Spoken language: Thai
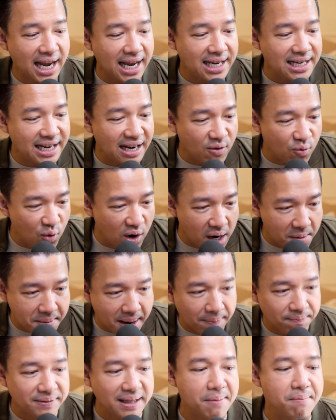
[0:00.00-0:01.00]
network แบ
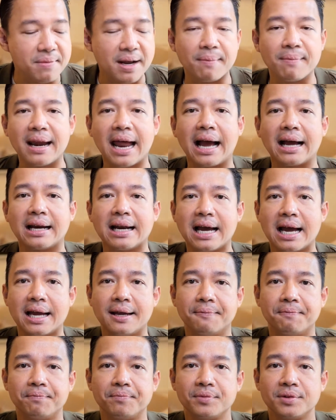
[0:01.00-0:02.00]
บเต็มกำลังได้
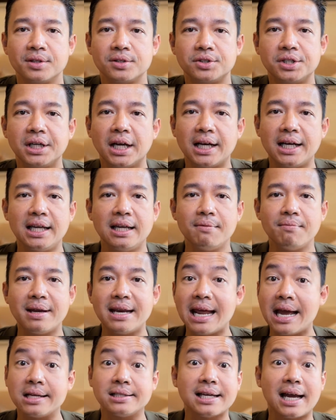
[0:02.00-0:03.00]
ซึ่งอันนี้ไม่
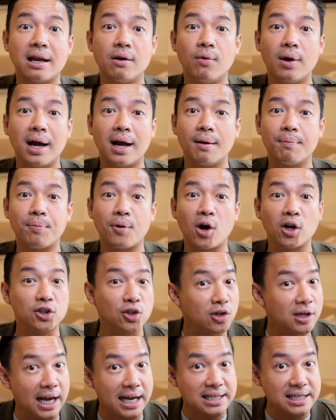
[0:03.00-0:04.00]
แน่ใจว่าเพราะต้
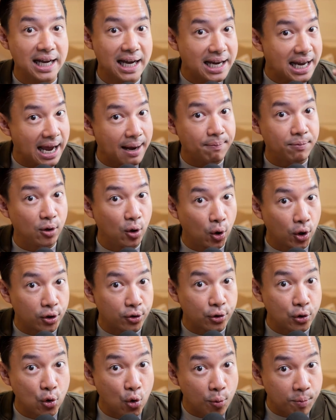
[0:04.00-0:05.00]
องการจะให้อัปโหลด
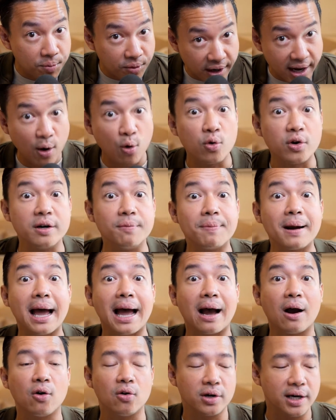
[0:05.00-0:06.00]
รูปเร็วหรือเปล่า
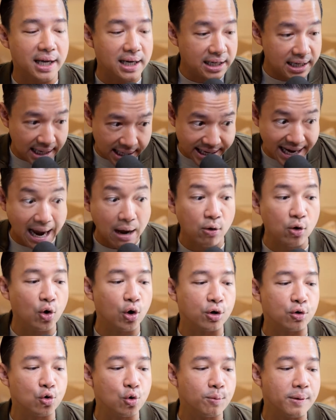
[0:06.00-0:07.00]
นะหรือดาวน์โหล
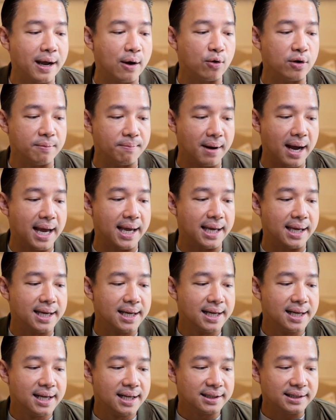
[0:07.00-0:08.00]
ดรูปเร็วหรือไม่
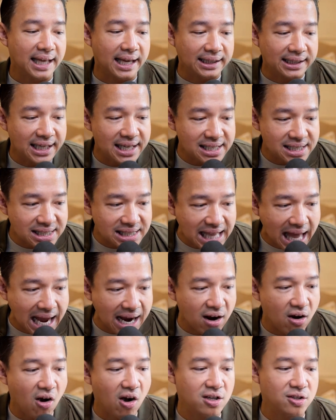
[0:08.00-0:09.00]
แต่ที่ตั้ง
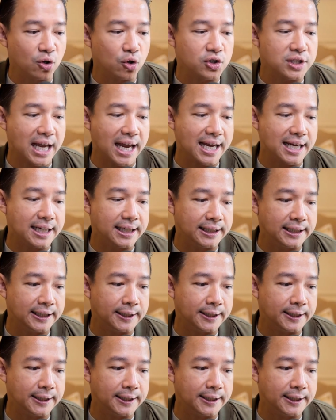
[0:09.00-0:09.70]
ข้อสงสัยคือ